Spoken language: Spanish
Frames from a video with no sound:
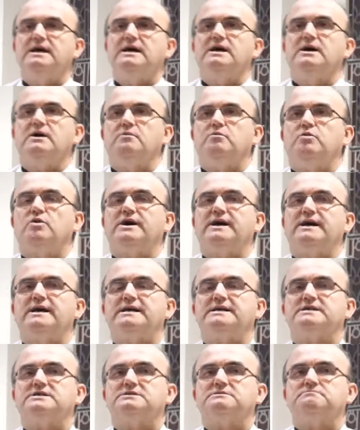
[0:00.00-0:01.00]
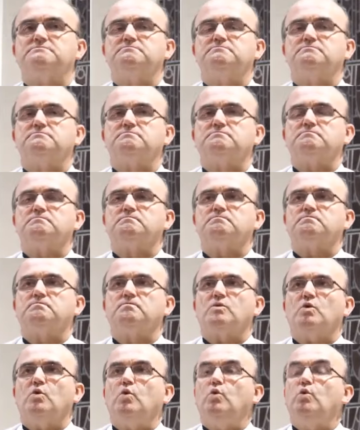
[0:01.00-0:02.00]
pues,
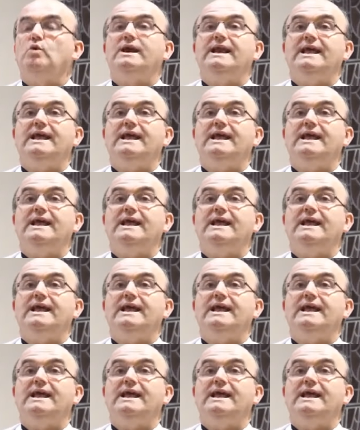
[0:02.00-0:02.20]
un